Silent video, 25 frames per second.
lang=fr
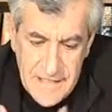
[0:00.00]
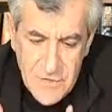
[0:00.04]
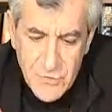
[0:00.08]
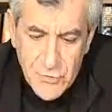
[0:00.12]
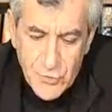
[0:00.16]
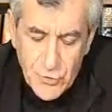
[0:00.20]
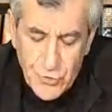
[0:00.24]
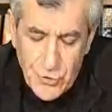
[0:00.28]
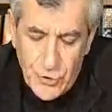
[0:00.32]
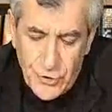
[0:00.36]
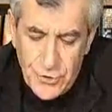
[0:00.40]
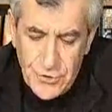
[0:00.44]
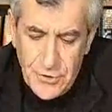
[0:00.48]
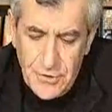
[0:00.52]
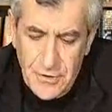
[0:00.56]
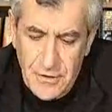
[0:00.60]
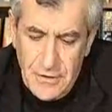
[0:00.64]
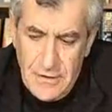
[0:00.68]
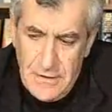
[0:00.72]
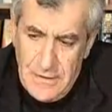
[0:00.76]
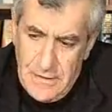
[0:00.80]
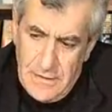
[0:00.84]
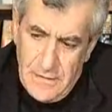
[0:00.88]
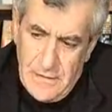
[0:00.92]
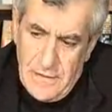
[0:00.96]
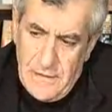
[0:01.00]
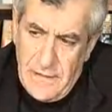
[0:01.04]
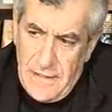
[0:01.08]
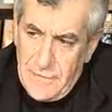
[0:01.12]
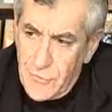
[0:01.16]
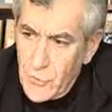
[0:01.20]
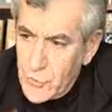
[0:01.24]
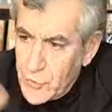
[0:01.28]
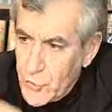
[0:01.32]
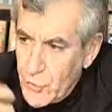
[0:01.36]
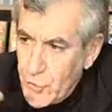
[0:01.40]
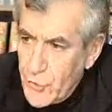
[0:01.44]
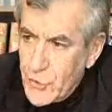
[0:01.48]
Il se donne
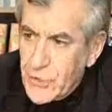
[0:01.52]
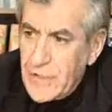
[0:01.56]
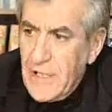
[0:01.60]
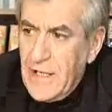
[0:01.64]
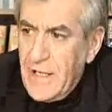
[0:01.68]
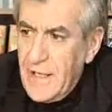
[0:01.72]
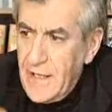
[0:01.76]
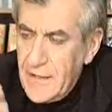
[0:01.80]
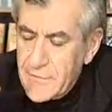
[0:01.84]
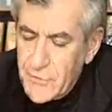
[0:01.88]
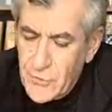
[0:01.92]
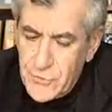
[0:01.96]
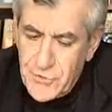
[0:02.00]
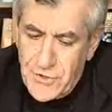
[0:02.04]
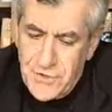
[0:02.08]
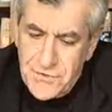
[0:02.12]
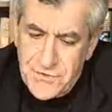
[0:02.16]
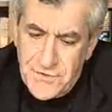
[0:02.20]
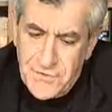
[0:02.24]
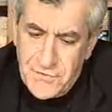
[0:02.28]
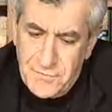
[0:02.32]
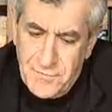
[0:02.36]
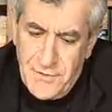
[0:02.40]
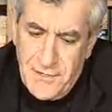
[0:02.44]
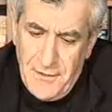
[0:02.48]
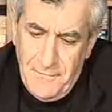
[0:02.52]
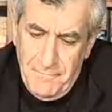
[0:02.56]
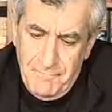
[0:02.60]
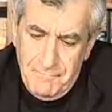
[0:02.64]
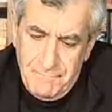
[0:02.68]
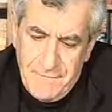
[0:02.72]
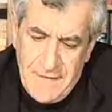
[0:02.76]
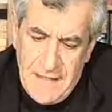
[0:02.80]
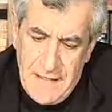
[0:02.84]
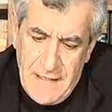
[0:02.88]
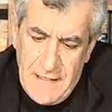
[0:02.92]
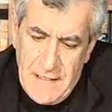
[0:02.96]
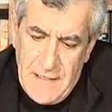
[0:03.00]
à notre regard, à notre entendement.
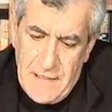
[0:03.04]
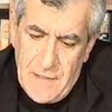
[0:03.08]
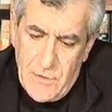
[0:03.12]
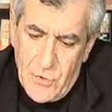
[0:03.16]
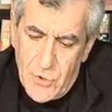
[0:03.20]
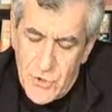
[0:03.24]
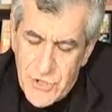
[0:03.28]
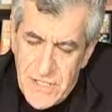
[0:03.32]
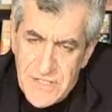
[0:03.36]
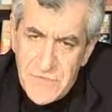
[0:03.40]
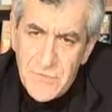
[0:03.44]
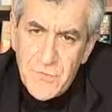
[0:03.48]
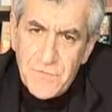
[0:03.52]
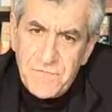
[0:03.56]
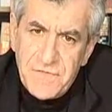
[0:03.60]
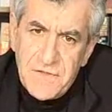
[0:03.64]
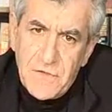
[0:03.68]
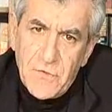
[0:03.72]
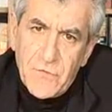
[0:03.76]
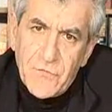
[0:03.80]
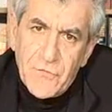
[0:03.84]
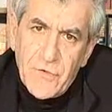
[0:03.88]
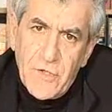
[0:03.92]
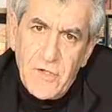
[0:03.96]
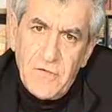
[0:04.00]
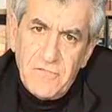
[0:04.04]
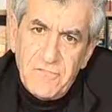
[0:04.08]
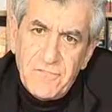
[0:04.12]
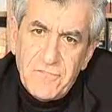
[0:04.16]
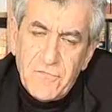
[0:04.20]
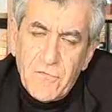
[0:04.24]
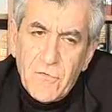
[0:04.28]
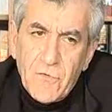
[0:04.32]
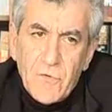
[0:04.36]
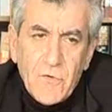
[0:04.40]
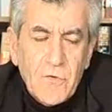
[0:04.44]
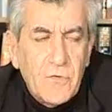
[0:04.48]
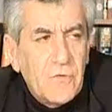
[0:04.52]
Le geste du
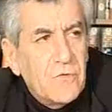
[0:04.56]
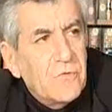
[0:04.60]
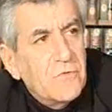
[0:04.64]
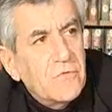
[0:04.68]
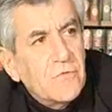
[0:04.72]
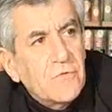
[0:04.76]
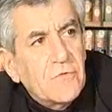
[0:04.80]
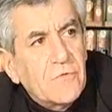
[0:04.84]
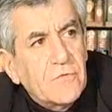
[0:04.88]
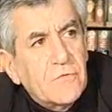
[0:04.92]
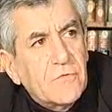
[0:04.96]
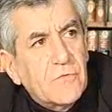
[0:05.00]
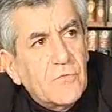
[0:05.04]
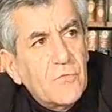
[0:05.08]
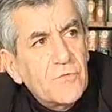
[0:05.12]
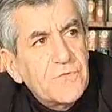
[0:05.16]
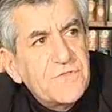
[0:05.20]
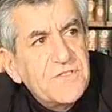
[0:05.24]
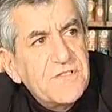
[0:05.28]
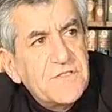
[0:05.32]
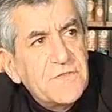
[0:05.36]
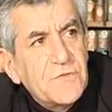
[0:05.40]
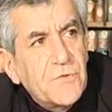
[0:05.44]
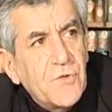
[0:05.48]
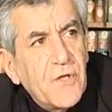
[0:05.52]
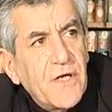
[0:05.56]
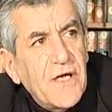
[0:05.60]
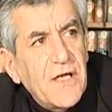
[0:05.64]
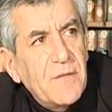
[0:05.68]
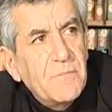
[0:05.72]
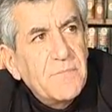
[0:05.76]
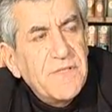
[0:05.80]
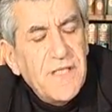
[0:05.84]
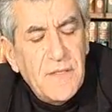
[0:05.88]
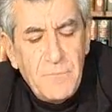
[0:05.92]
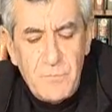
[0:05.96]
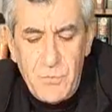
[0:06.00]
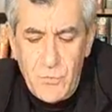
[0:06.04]
philosophe euh,
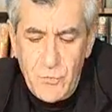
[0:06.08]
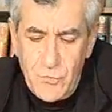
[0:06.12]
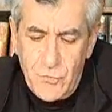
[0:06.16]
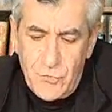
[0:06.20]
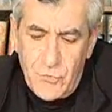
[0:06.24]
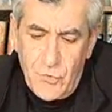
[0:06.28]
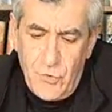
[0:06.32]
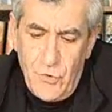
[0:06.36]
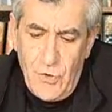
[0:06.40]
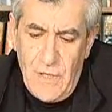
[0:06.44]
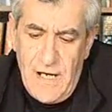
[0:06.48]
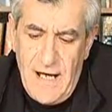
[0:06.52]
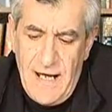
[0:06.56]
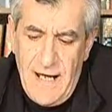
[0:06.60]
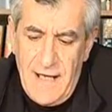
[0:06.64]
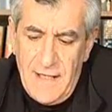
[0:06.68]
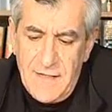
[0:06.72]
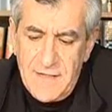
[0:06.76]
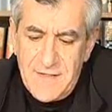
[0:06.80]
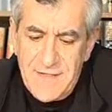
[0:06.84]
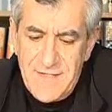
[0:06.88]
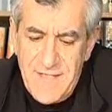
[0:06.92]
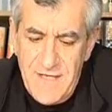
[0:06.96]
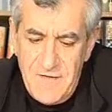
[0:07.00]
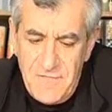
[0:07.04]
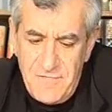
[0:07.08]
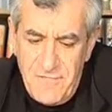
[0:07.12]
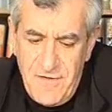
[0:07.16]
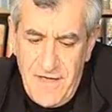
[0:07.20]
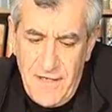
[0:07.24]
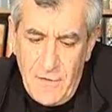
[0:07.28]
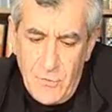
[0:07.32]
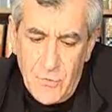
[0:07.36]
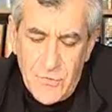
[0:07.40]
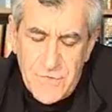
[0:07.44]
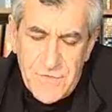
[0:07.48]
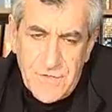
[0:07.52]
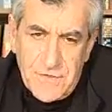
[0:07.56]
consisterait bien plutôt à
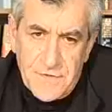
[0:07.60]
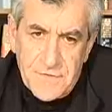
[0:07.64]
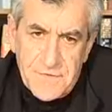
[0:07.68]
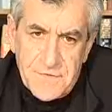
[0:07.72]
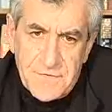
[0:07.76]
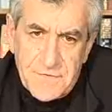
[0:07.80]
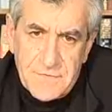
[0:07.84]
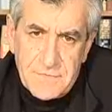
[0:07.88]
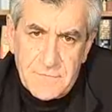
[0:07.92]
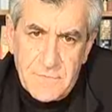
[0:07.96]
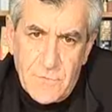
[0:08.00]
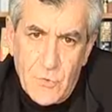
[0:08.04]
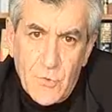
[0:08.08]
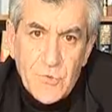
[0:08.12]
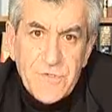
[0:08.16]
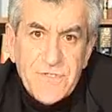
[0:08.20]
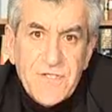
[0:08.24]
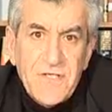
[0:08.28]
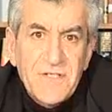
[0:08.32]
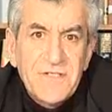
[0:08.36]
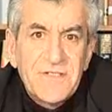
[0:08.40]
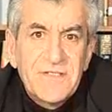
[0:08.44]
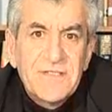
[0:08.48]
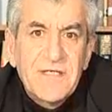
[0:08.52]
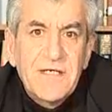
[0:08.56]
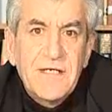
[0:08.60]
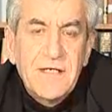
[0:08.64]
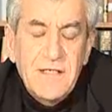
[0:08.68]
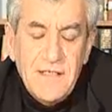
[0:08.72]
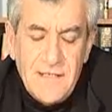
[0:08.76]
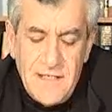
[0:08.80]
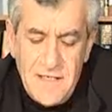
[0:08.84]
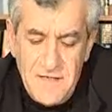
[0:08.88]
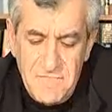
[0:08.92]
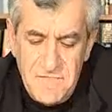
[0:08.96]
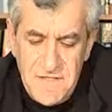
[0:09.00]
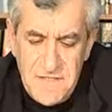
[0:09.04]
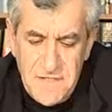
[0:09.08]
défaire le sens. Le sens, c'est
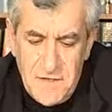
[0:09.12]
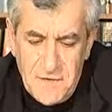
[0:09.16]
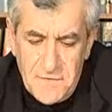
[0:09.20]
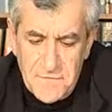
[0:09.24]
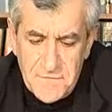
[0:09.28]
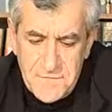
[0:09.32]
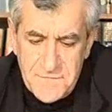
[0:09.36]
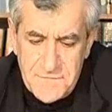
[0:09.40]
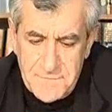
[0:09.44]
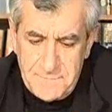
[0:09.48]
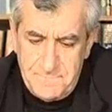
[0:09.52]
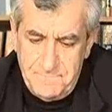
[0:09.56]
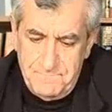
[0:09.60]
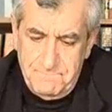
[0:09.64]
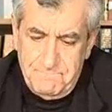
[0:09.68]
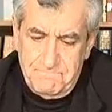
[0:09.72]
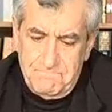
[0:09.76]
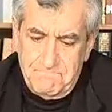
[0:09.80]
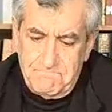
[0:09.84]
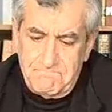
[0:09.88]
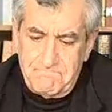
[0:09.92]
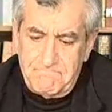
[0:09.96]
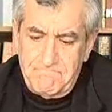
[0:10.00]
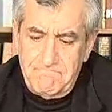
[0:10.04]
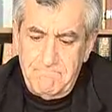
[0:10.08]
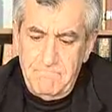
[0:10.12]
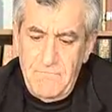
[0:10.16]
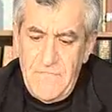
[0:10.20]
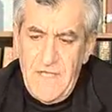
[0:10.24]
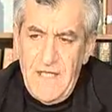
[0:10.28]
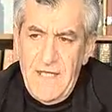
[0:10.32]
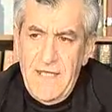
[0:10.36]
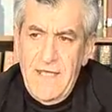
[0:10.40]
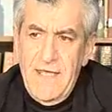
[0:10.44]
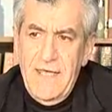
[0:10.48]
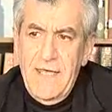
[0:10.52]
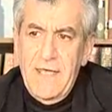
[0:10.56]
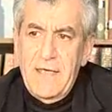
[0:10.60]
l'évidence.
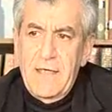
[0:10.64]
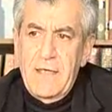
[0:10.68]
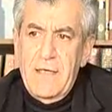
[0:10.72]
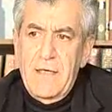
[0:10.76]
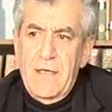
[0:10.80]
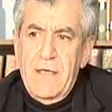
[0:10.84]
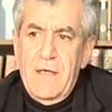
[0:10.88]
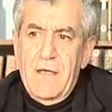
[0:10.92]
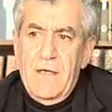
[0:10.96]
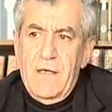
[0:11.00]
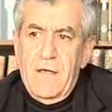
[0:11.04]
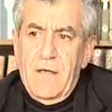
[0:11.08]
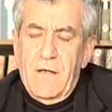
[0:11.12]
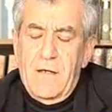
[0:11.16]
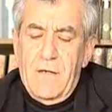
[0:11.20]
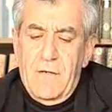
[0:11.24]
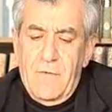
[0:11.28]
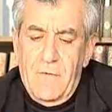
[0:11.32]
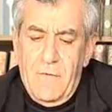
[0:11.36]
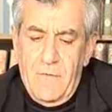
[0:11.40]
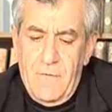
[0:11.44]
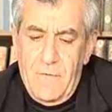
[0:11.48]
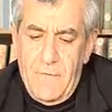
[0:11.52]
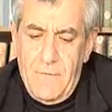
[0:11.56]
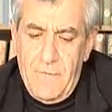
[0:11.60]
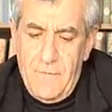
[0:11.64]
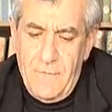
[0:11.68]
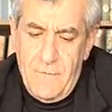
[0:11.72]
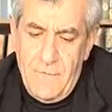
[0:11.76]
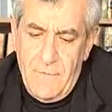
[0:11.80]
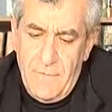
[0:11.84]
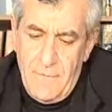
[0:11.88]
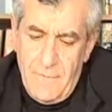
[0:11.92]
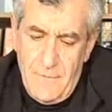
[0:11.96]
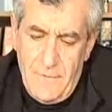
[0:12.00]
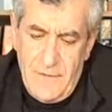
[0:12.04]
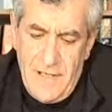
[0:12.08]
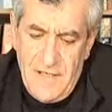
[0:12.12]
Et
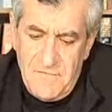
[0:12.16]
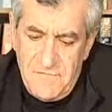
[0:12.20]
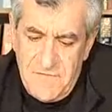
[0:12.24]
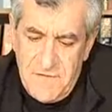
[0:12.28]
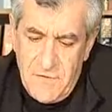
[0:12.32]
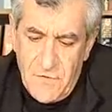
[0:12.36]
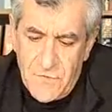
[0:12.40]
euh, la